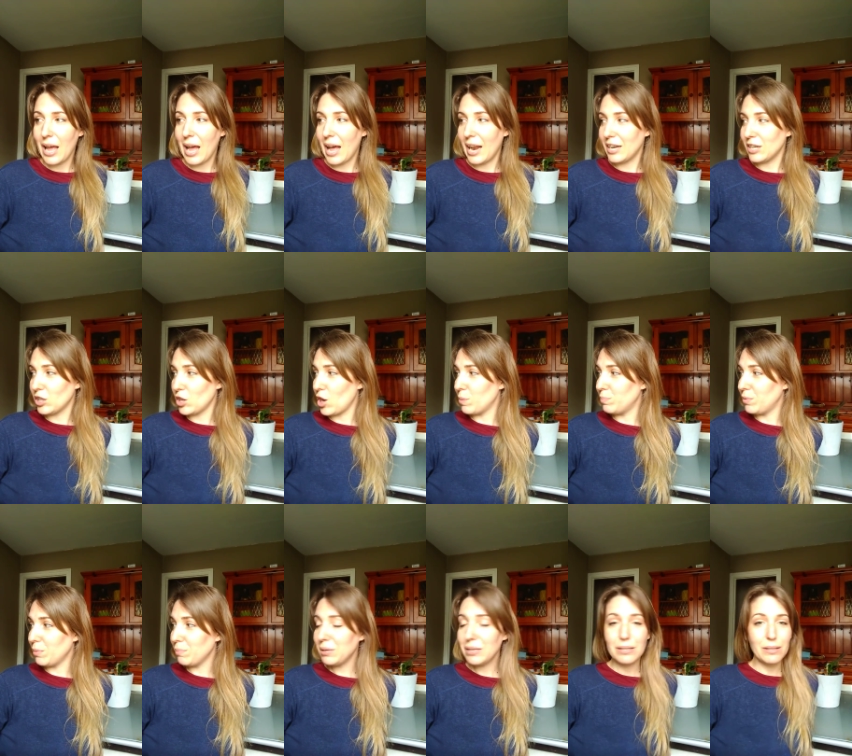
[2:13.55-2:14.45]
ahora estoy
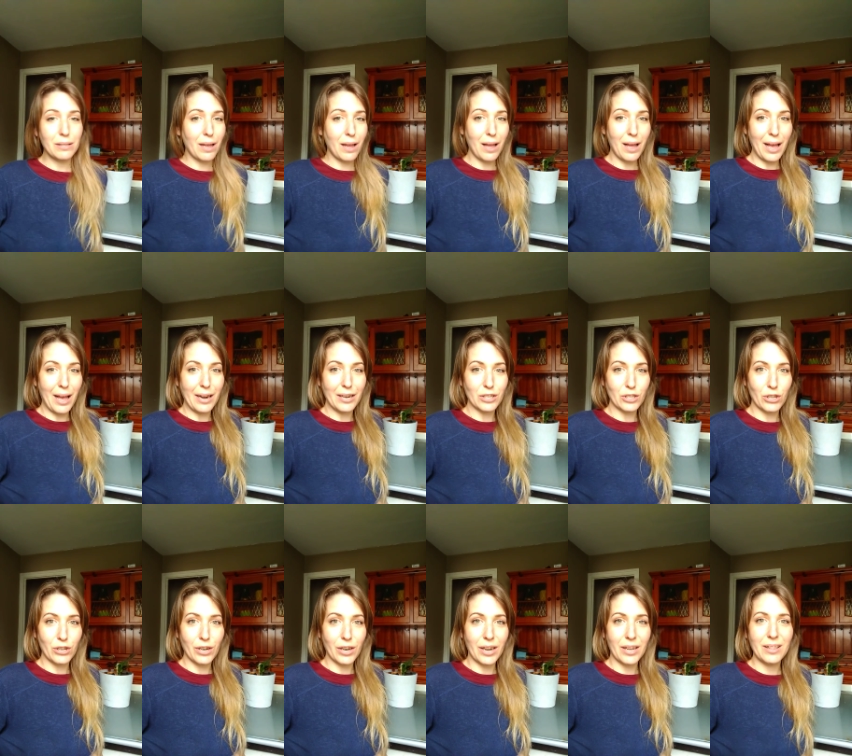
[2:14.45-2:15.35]
optimista, ahora
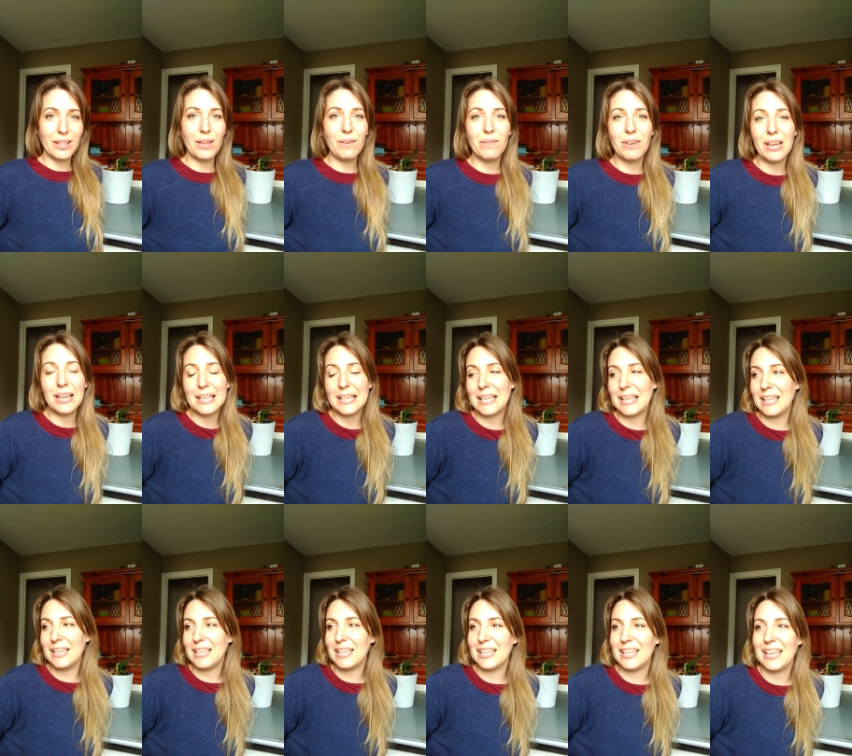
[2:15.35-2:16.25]
estoy negativa
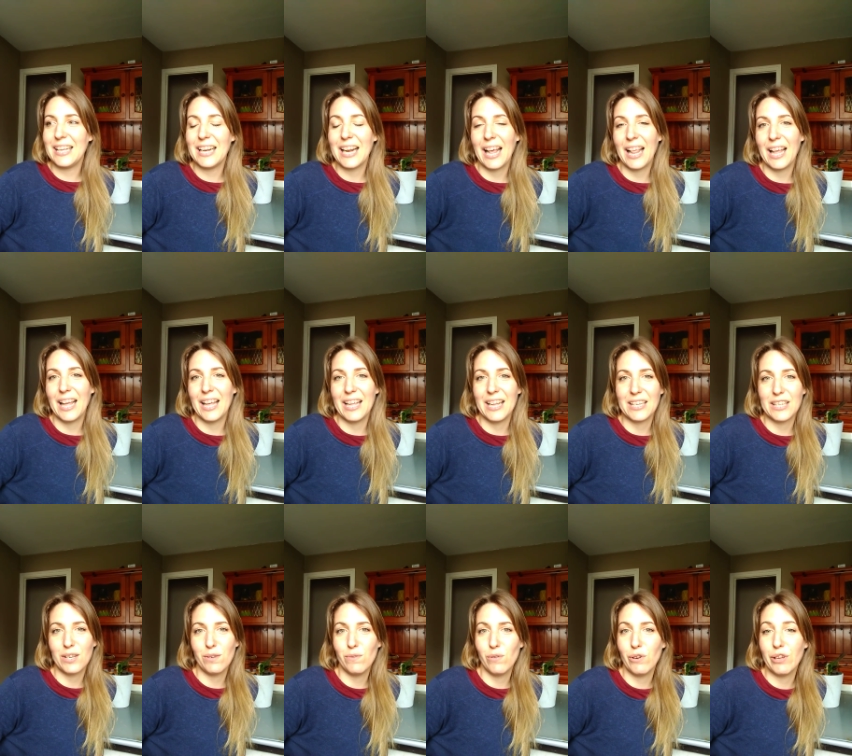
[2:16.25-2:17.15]
y, nada, y
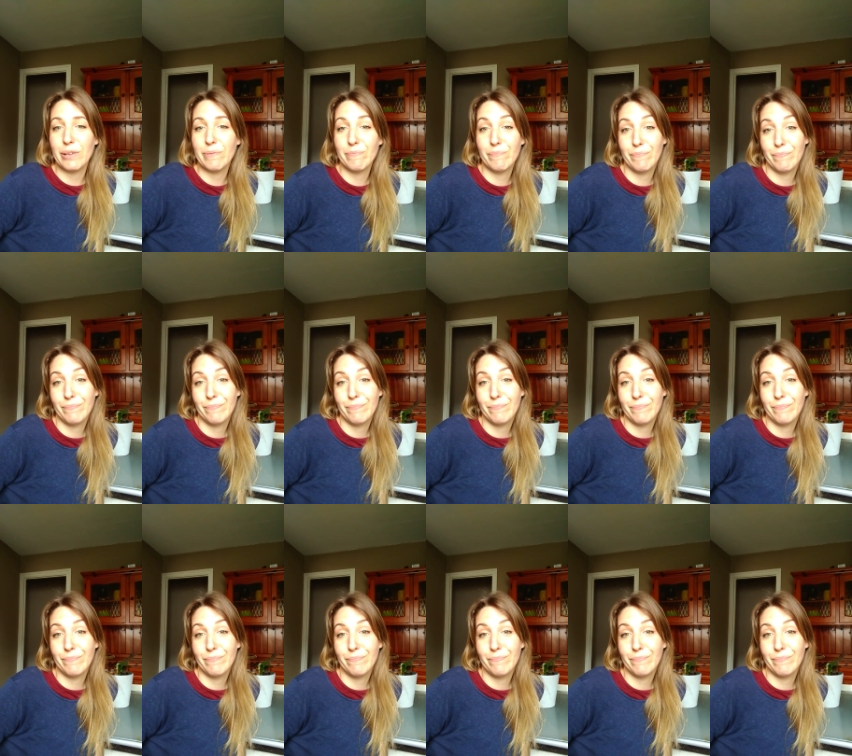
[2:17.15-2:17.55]
así voy.